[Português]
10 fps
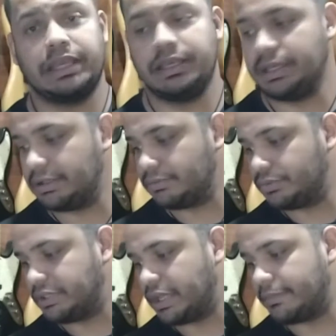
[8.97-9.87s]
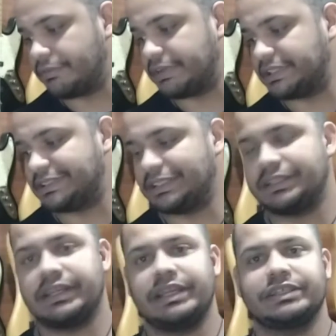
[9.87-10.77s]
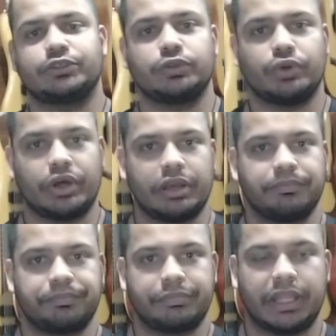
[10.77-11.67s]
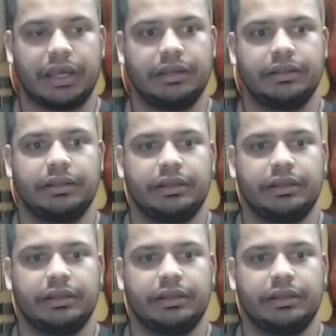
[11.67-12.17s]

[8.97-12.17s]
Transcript: e o tema vai ser trilha sonora, tá?